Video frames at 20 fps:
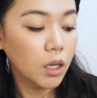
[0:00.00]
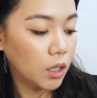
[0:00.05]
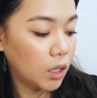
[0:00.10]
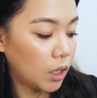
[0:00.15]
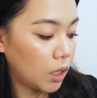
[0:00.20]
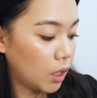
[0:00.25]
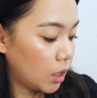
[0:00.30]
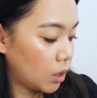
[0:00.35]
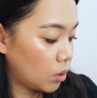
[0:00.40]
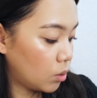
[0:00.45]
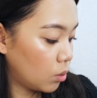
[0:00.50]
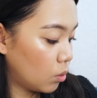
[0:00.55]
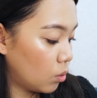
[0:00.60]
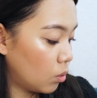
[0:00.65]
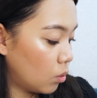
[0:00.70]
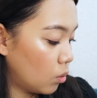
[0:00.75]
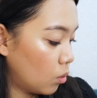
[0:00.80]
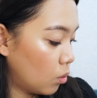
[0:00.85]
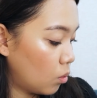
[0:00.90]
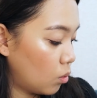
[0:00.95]
で、えっ
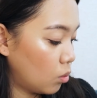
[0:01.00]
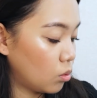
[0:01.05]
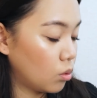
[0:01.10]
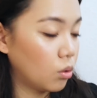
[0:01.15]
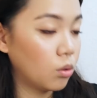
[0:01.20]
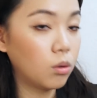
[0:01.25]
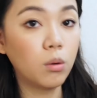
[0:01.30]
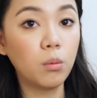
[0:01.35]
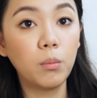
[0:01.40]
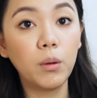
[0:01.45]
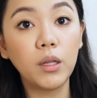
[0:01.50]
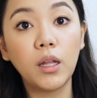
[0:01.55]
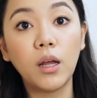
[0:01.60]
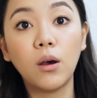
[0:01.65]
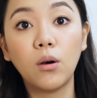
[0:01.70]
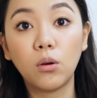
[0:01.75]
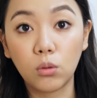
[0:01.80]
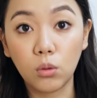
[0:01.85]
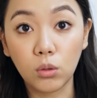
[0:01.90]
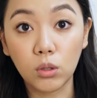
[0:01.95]
と、この
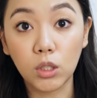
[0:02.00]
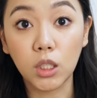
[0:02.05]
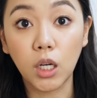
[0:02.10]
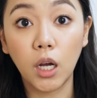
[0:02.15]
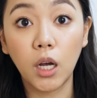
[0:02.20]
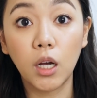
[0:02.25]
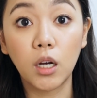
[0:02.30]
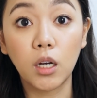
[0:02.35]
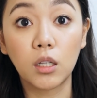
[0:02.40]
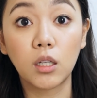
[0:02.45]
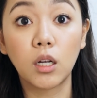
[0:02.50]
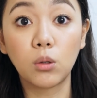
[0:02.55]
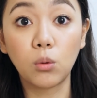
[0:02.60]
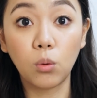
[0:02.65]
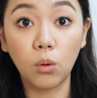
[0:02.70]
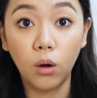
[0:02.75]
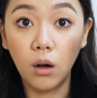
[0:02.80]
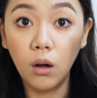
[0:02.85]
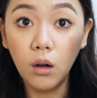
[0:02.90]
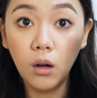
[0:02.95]
メテオの使い方と
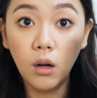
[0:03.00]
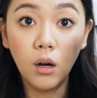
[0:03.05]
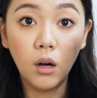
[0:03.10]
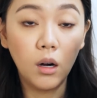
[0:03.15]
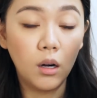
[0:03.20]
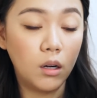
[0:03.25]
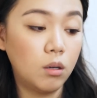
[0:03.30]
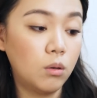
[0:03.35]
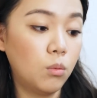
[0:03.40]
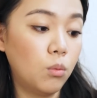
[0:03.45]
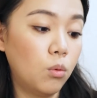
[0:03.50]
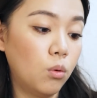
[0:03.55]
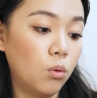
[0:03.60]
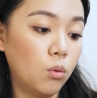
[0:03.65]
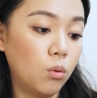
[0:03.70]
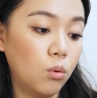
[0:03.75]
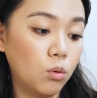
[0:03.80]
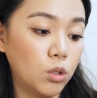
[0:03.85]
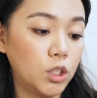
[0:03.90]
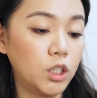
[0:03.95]
か
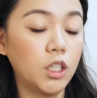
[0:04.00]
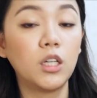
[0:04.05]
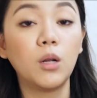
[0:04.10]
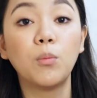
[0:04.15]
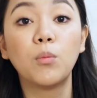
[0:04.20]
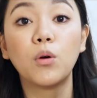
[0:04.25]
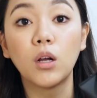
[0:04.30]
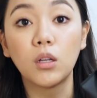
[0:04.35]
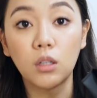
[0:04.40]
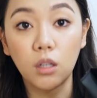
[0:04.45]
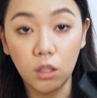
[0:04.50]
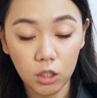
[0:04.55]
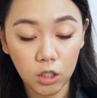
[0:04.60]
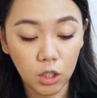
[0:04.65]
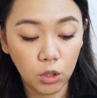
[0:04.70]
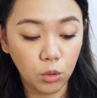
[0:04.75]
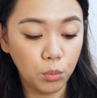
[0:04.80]
を教えてもらったんです。